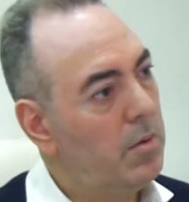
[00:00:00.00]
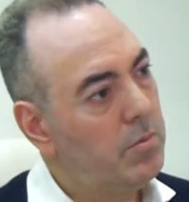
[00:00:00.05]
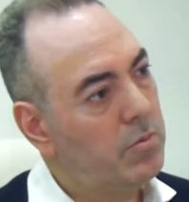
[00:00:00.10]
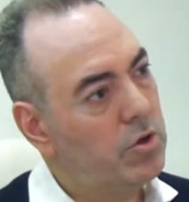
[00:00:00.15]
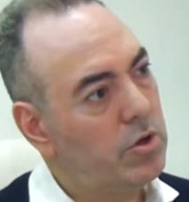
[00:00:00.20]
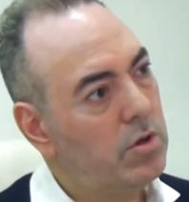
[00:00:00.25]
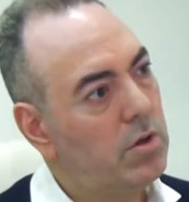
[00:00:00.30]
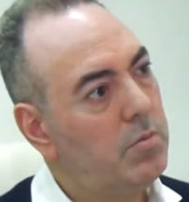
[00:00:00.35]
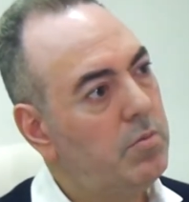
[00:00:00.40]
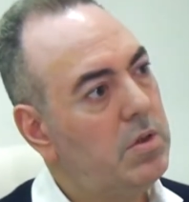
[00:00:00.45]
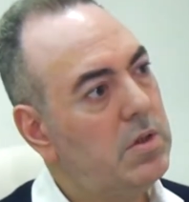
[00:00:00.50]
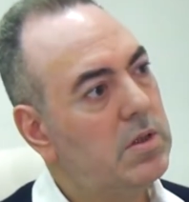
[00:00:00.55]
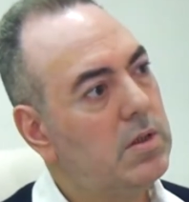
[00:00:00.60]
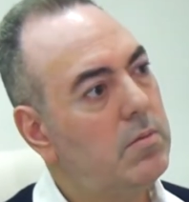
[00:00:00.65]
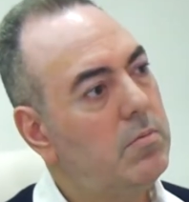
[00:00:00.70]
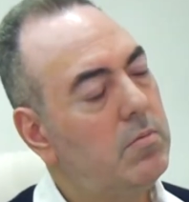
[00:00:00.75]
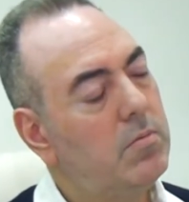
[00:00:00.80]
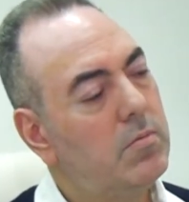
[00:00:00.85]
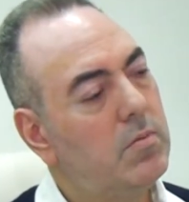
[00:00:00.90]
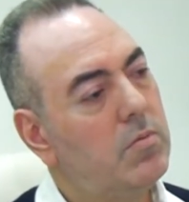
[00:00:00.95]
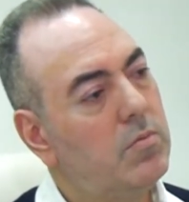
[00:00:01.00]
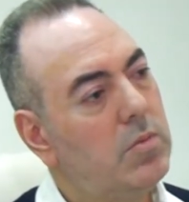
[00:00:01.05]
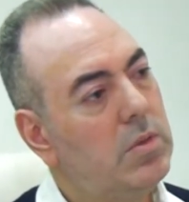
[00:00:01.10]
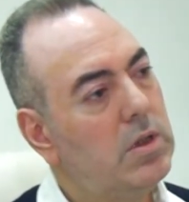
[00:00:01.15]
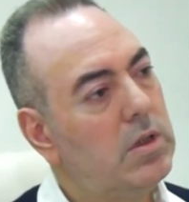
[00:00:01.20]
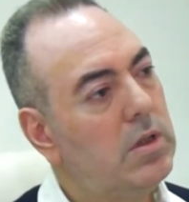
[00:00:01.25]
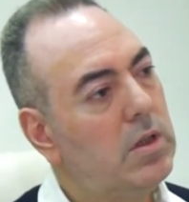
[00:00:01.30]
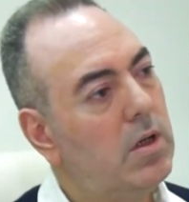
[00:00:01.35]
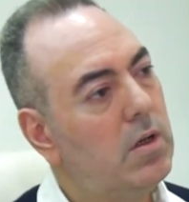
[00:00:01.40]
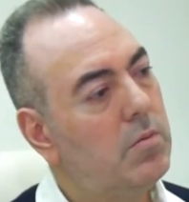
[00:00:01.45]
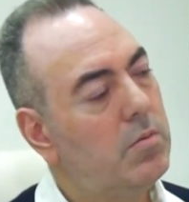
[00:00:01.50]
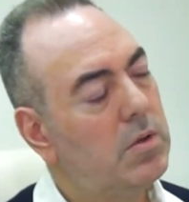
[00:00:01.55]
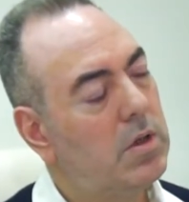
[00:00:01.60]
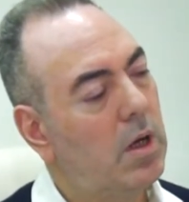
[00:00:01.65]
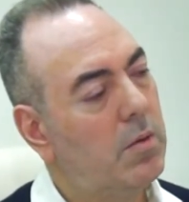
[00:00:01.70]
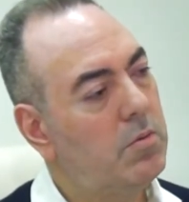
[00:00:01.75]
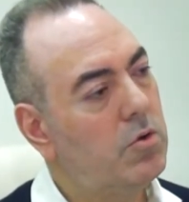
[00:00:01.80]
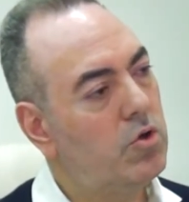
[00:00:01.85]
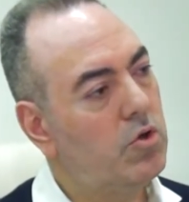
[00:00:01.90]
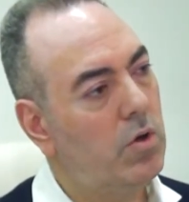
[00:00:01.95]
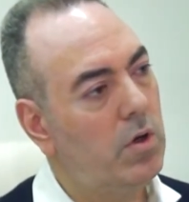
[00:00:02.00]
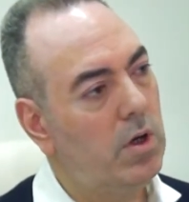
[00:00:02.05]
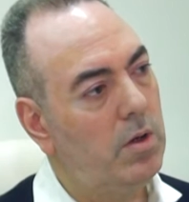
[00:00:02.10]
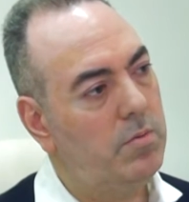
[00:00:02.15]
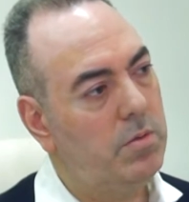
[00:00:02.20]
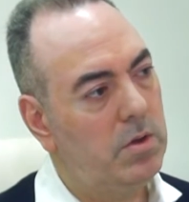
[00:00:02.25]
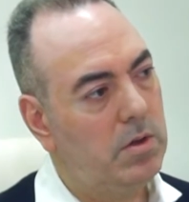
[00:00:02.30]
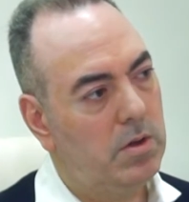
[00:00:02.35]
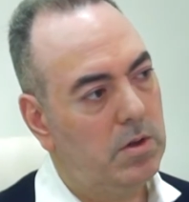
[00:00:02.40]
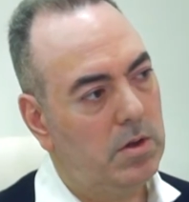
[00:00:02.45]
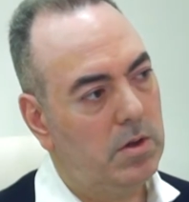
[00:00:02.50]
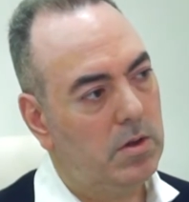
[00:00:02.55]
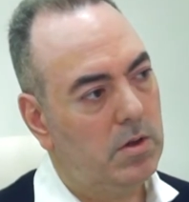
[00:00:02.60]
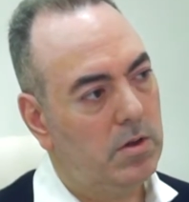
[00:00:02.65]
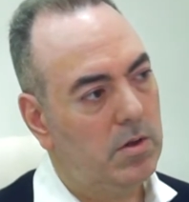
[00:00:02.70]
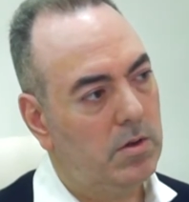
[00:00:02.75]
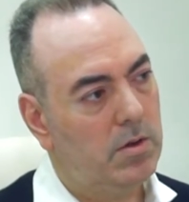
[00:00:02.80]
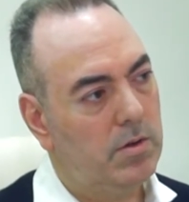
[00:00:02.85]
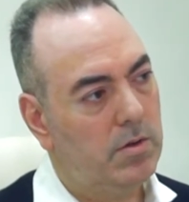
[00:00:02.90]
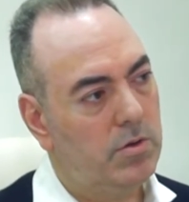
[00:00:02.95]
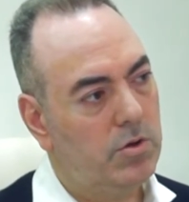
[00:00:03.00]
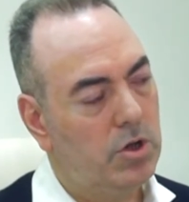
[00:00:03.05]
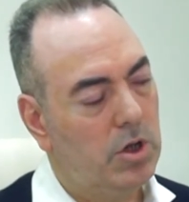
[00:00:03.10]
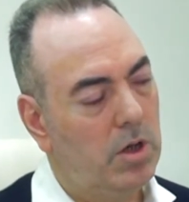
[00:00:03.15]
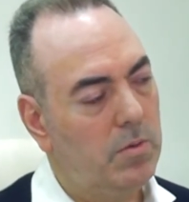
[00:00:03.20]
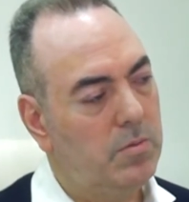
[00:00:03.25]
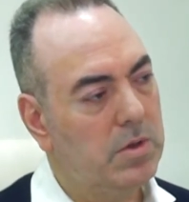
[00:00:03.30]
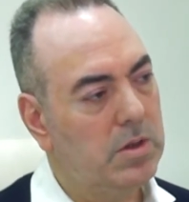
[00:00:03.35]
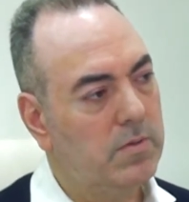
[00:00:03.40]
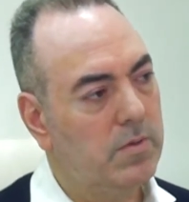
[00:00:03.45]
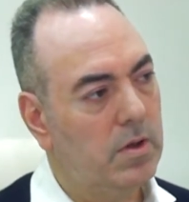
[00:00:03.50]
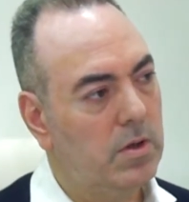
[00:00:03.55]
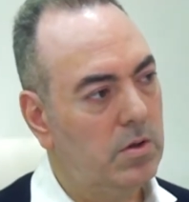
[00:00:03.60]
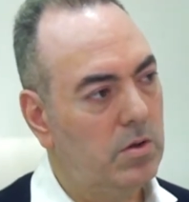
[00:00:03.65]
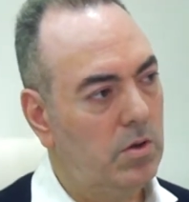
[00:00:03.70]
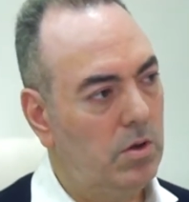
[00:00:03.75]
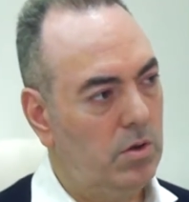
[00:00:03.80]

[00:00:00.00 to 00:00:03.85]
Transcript: Şimdi bizim bir de tabii şöyle bir e, şeyimiz var.